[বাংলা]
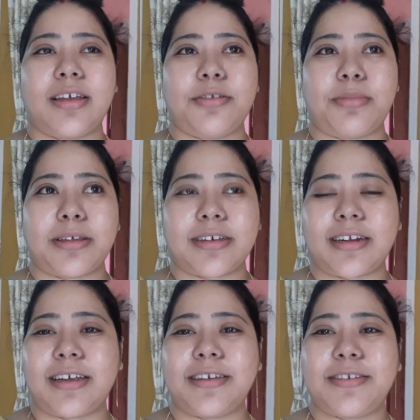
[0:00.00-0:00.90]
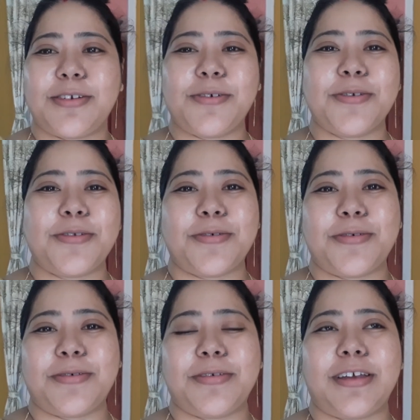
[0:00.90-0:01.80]
তো বাচ্চাটা এসেছিল তো
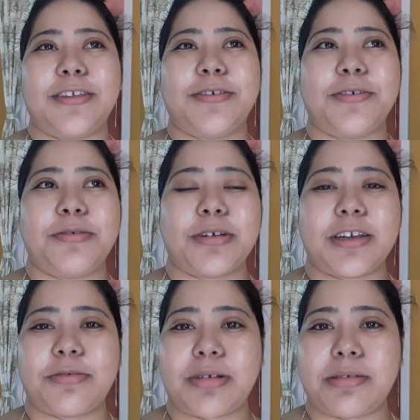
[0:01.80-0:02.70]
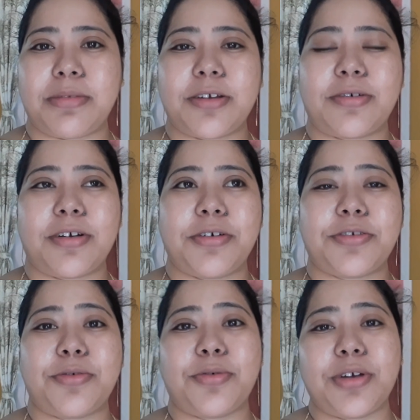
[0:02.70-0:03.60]
যার জন্য ওকে একটুখানি বের করা হয়েছে